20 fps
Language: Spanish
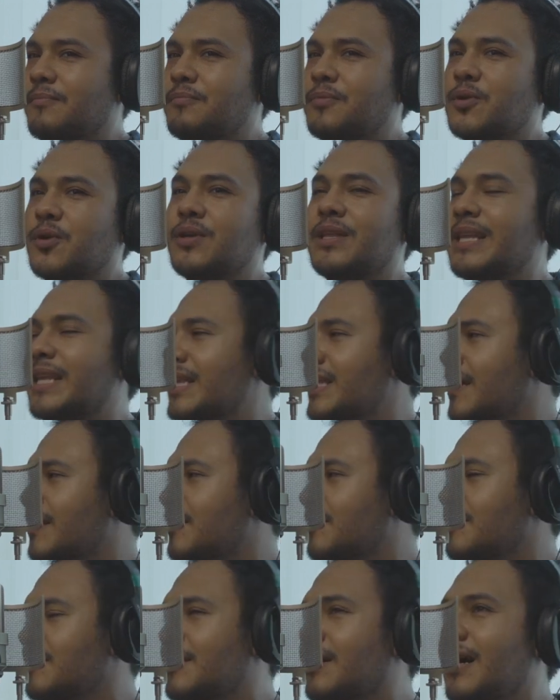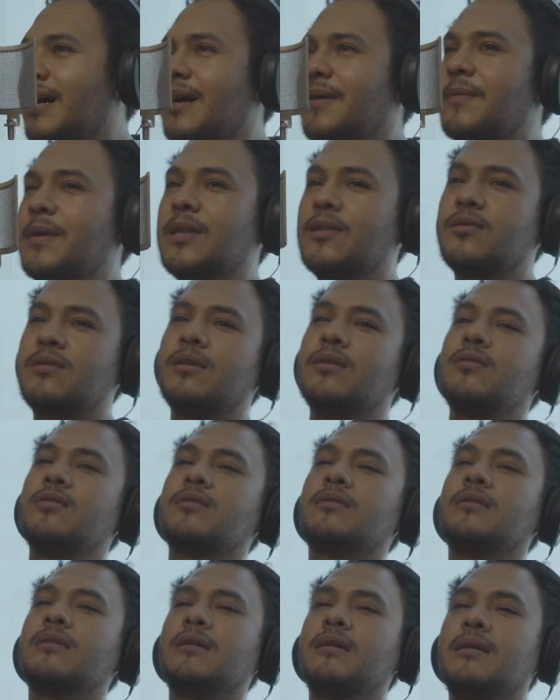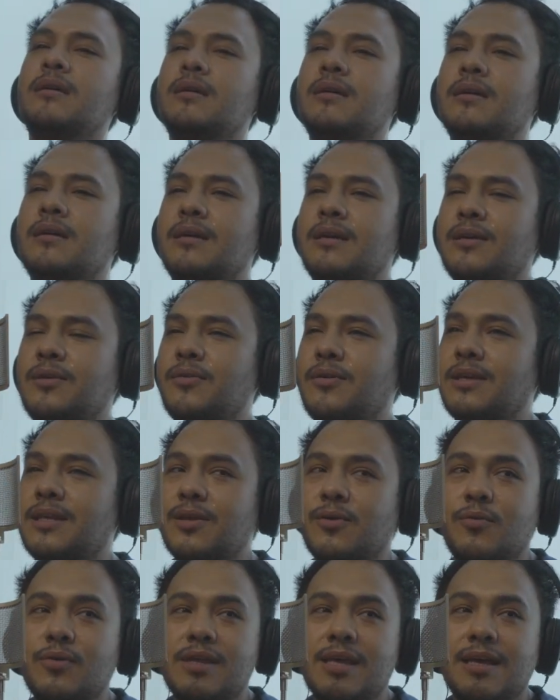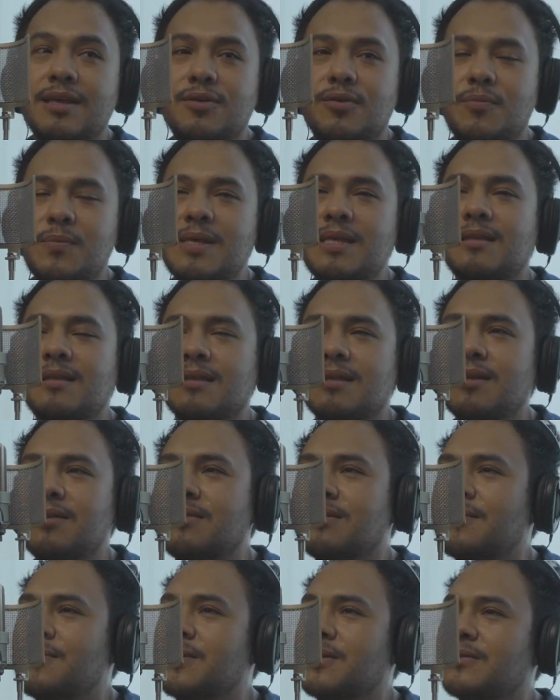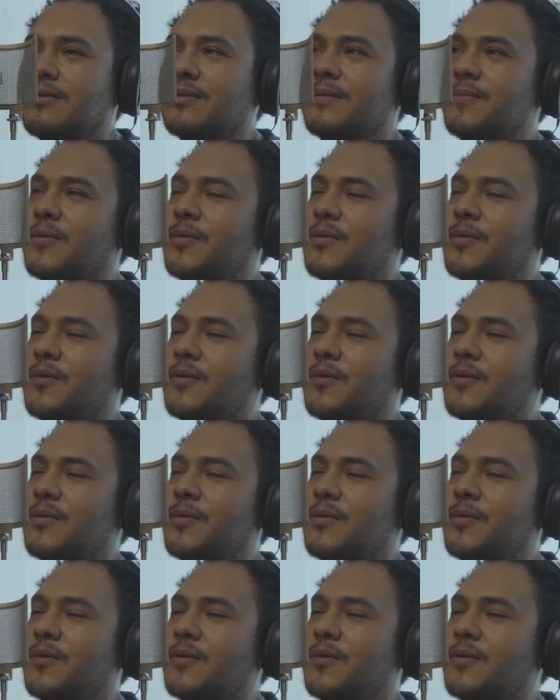Soy de Nesa, ¿no? Ah, bendito sea Dios. Eso que se escucha son mis intestinos, amigo. No se